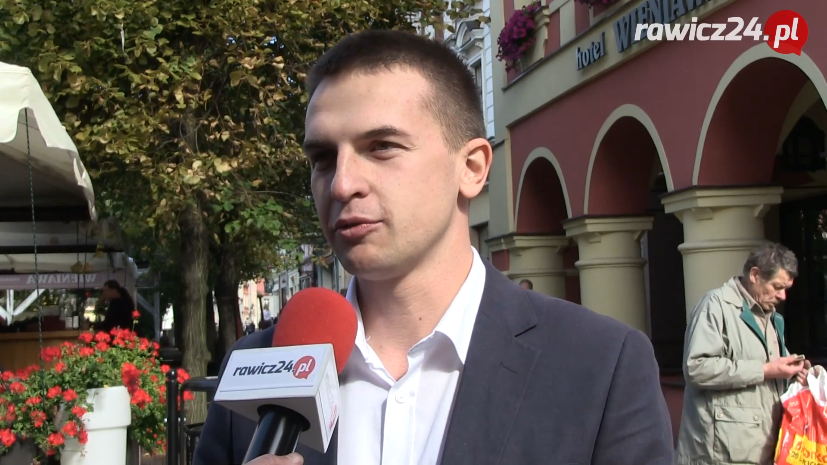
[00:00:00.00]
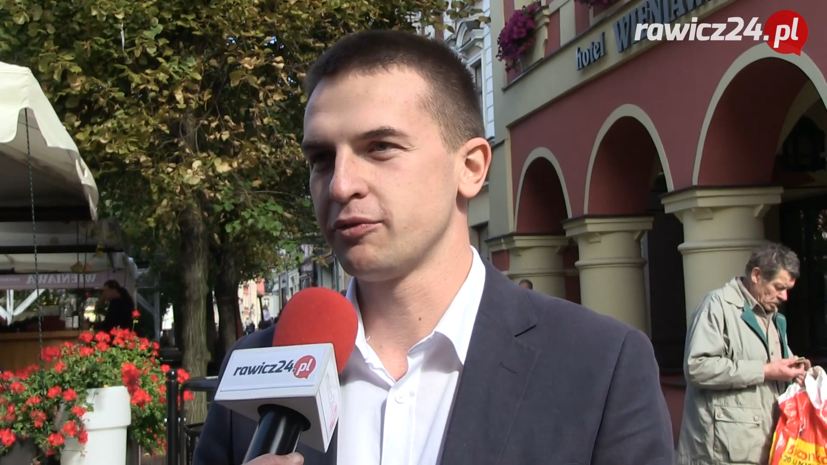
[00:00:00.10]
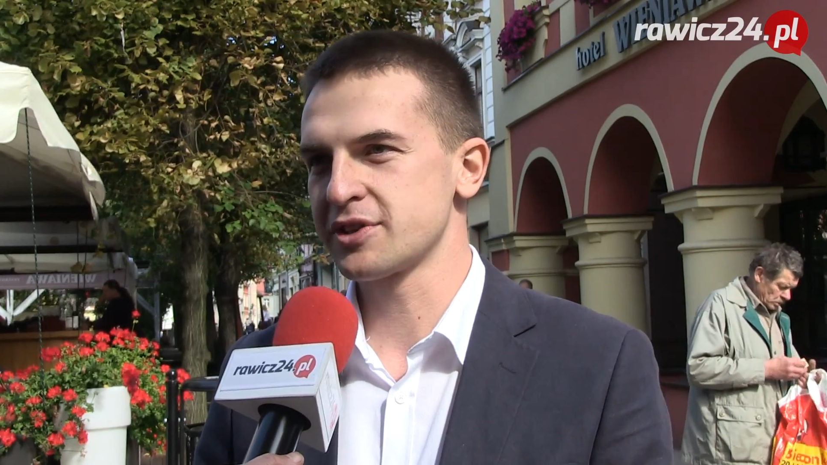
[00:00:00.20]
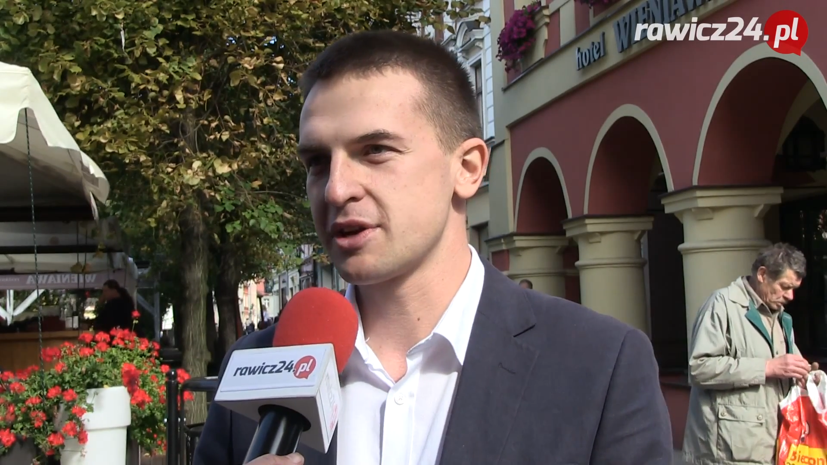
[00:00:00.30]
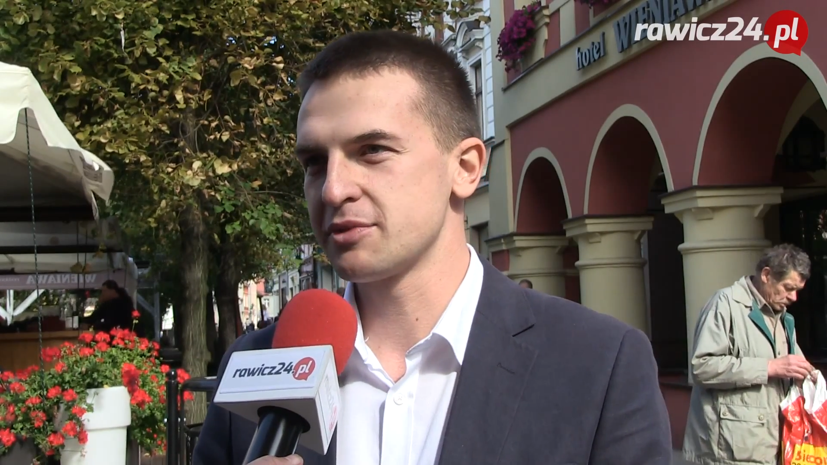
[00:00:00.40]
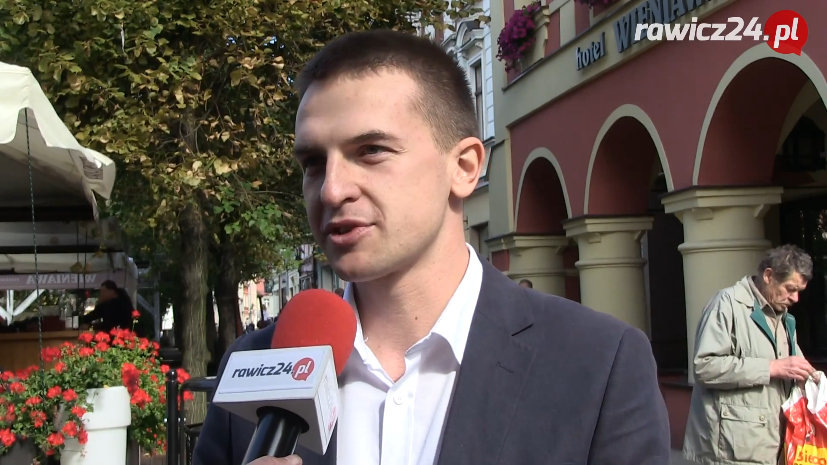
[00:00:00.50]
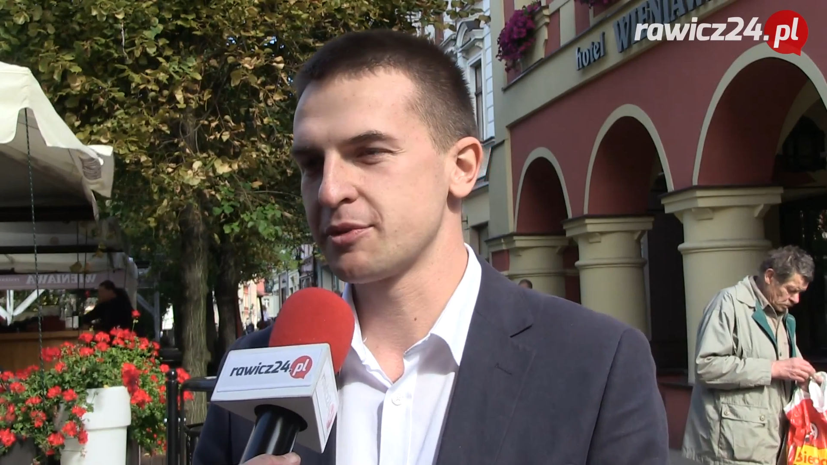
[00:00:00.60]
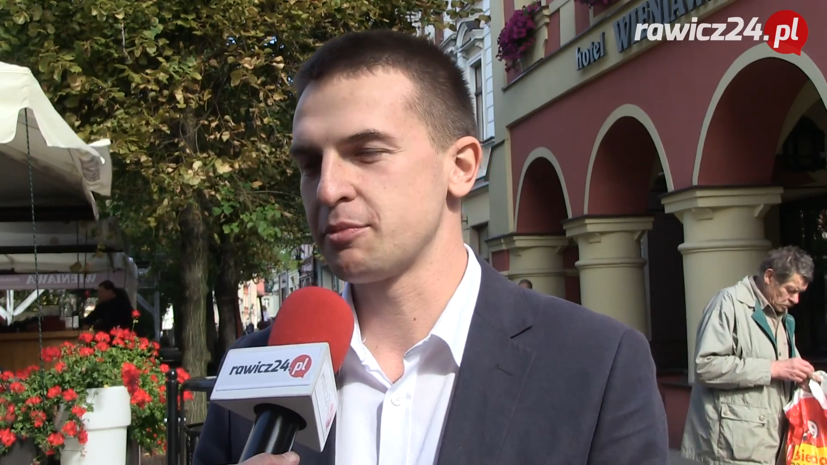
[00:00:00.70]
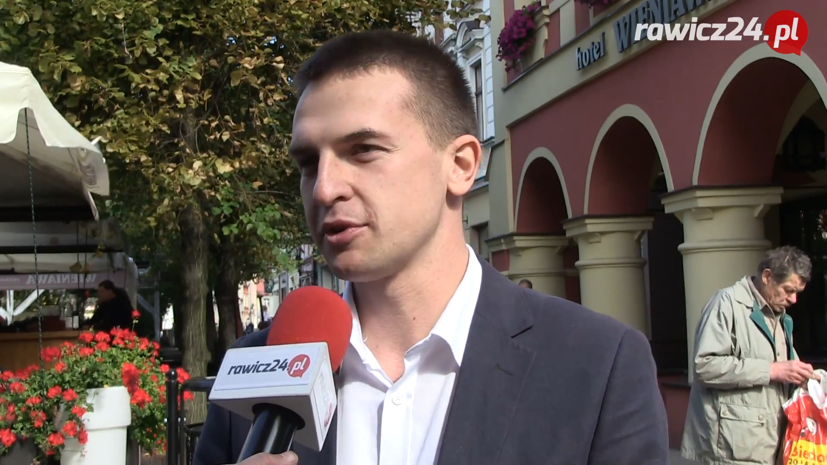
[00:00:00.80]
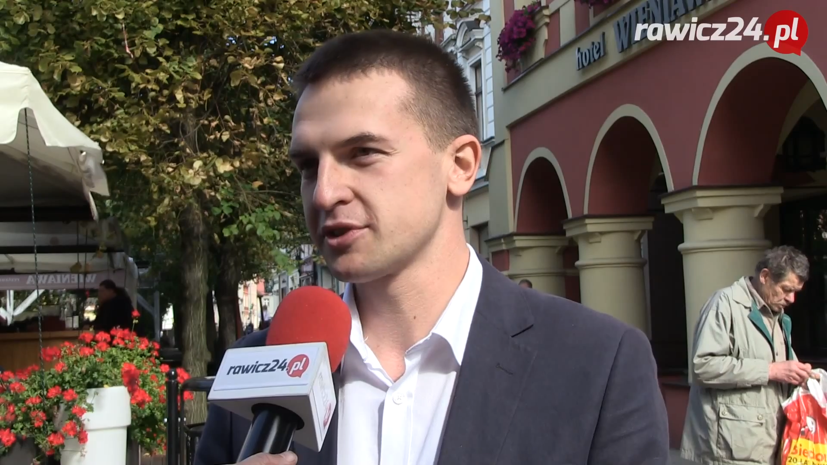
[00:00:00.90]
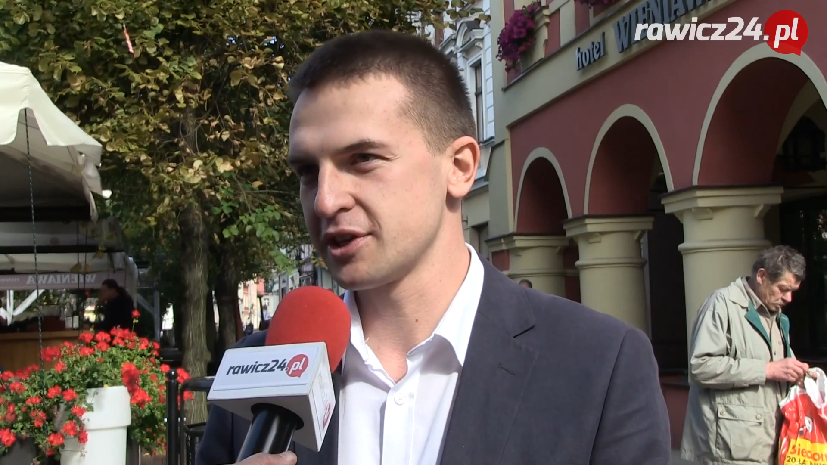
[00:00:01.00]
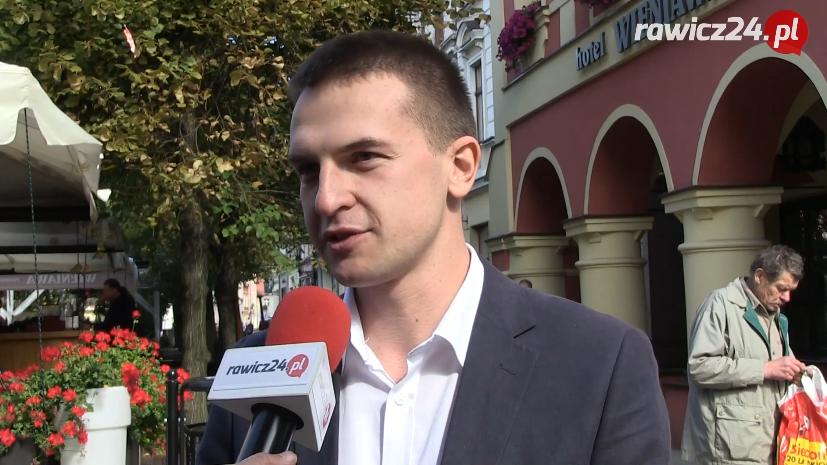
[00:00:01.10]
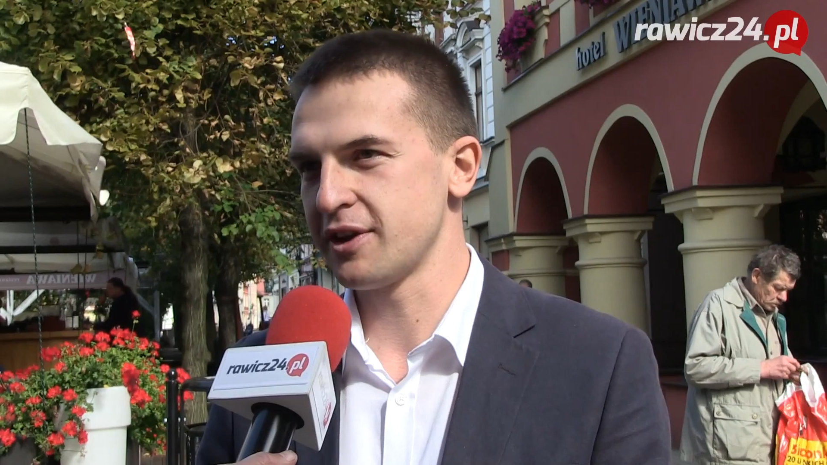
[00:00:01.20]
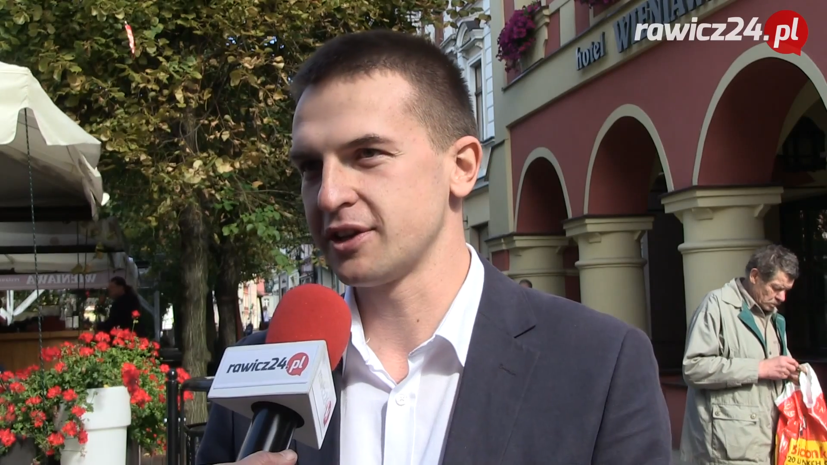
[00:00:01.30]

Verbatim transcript: Uważamy, że Polska jest